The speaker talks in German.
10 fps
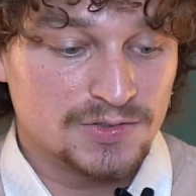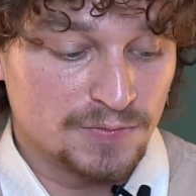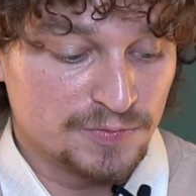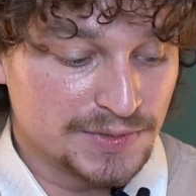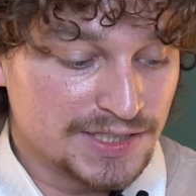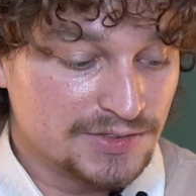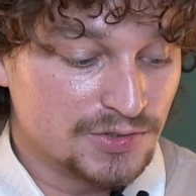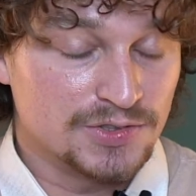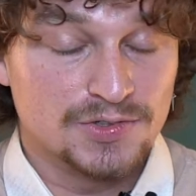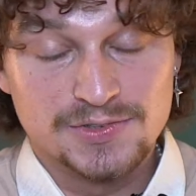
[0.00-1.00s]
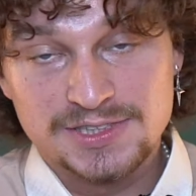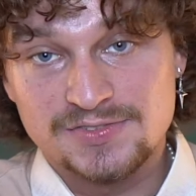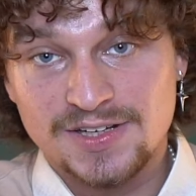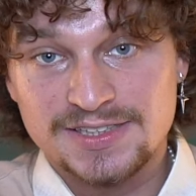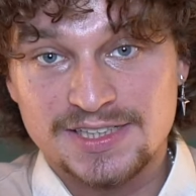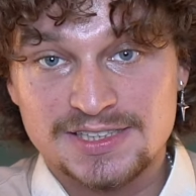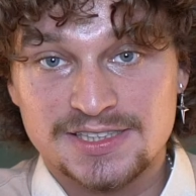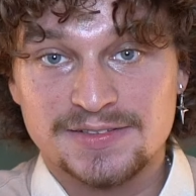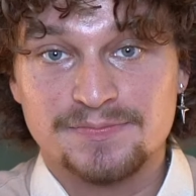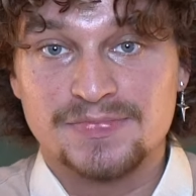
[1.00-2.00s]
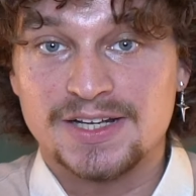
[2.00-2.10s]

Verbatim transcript: Kopfbedeckung und zwei Taschen.